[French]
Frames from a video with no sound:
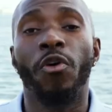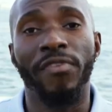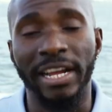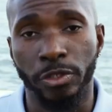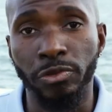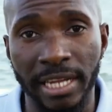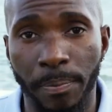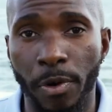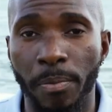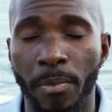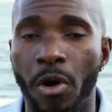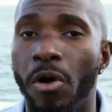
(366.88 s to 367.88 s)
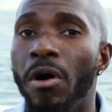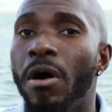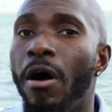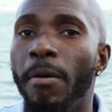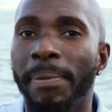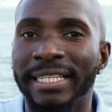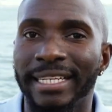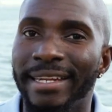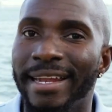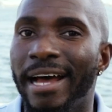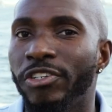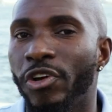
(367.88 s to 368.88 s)
On va tout simplement Emprunter
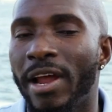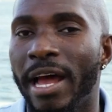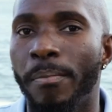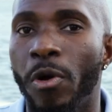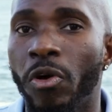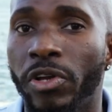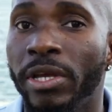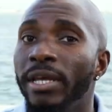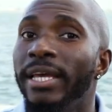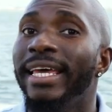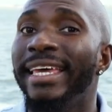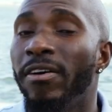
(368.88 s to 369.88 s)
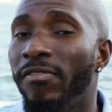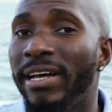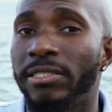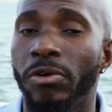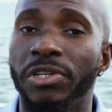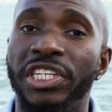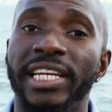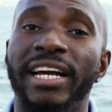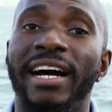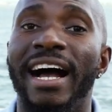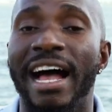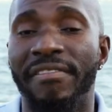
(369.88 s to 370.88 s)
de l'argent à la banque et on va
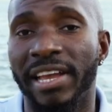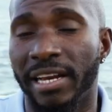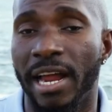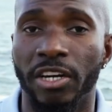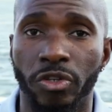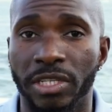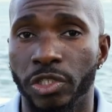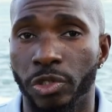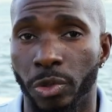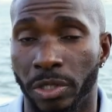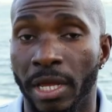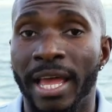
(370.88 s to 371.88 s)
s'enrichir avec l'argent des autres.